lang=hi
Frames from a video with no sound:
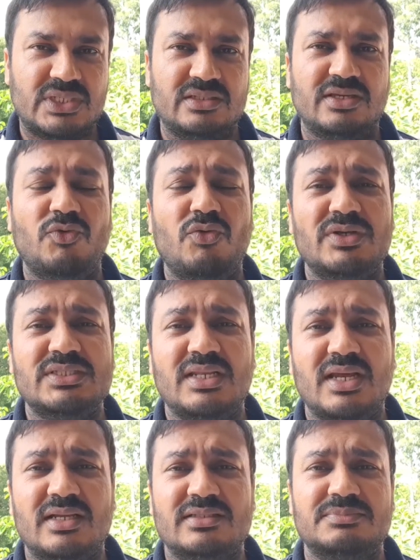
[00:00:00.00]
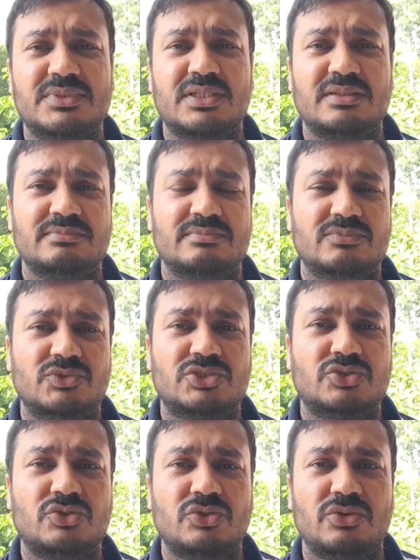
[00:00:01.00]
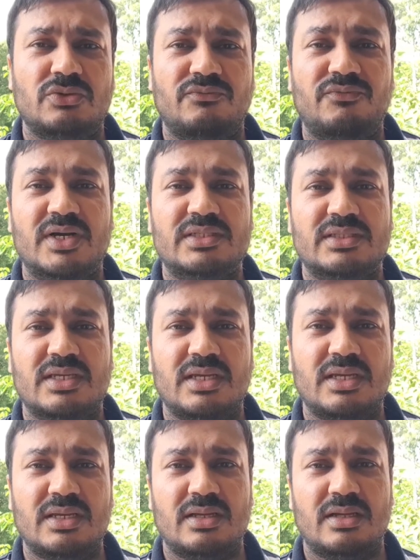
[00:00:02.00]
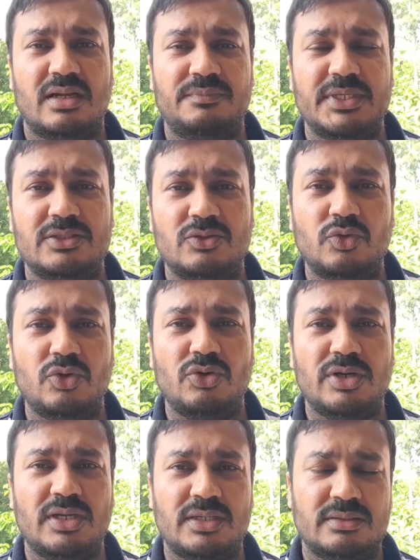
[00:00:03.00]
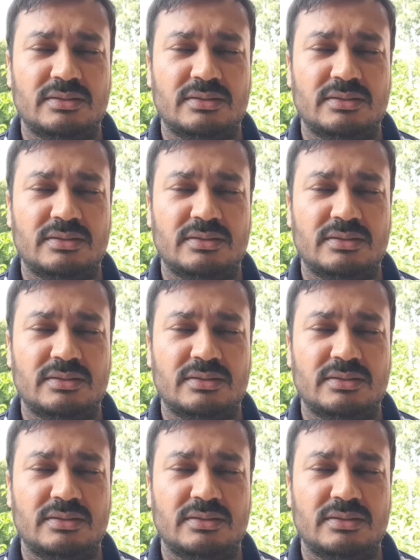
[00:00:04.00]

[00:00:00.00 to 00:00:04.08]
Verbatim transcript: ये वो वज़ी अजम था जिसको वक्त के हमीद गुलों ने